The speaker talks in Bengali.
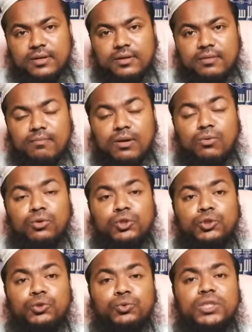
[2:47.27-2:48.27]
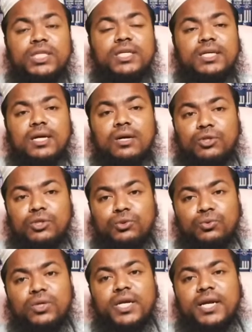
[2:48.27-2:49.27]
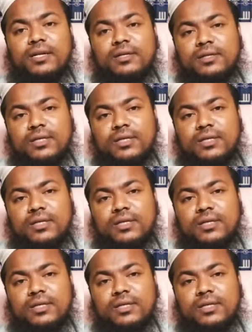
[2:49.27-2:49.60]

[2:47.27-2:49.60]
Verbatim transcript: বা ওই সুশিক্ষা ওই সুজ্ঞান